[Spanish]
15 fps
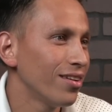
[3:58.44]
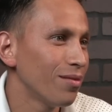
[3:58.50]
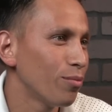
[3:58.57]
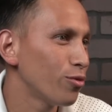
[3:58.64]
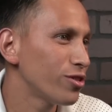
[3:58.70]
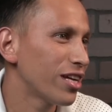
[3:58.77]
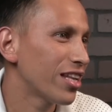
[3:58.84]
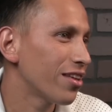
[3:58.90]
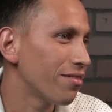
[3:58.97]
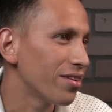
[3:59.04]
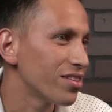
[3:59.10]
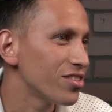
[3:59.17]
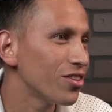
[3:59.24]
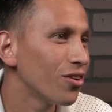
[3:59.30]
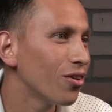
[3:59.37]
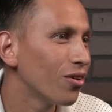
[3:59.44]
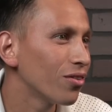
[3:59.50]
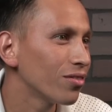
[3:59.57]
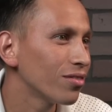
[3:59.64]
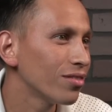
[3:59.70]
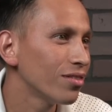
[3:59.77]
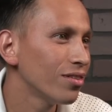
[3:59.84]
mucha
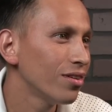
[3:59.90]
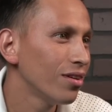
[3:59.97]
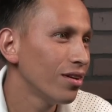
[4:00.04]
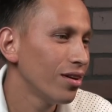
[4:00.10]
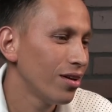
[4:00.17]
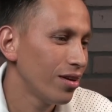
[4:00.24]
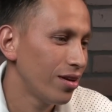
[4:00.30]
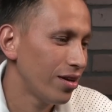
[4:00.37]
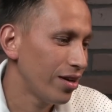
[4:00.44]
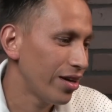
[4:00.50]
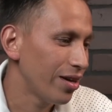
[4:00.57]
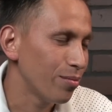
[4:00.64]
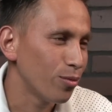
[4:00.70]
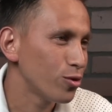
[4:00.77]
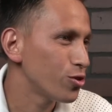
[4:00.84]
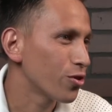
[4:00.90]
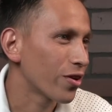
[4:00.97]
diversión, eh, mucho